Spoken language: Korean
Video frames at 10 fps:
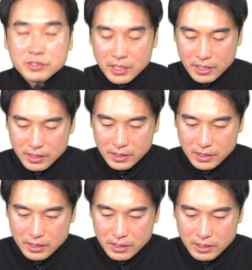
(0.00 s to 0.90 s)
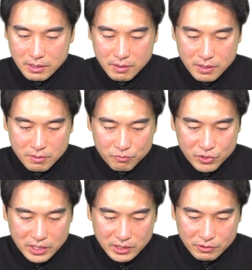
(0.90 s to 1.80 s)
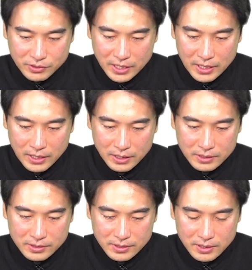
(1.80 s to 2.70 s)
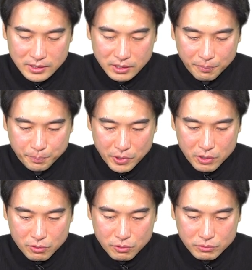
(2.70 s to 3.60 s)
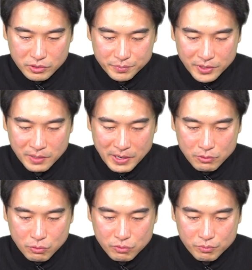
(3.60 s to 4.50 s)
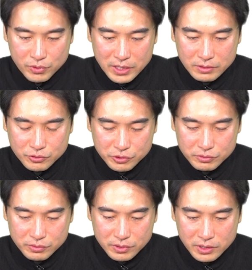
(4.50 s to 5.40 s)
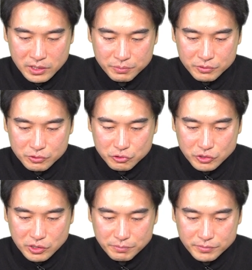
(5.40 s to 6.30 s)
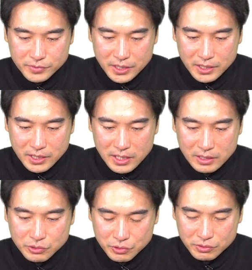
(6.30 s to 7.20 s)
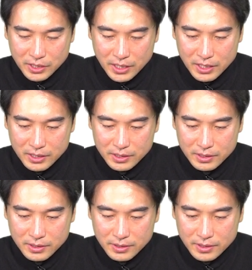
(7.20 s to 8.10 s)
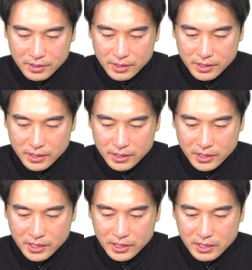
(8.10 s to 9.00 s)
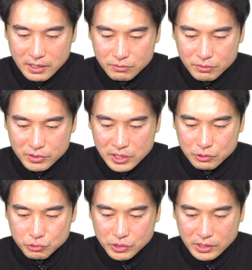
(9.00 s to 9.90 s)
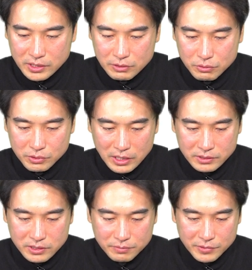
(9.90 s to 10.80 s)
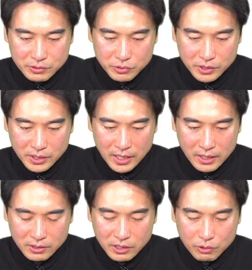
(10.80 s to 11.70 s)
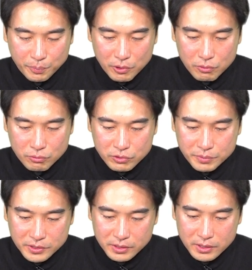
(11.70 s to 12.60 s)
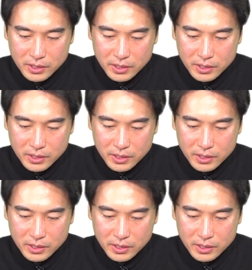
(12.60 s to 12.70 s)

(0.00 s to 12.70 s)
등의 물량이 나온다. 특별 공급, 일반 공급 물량 중 일부는 추첨제가 적용돼 1인 가구 1주택자도 당첨될 수 있다. 이 특별 공급은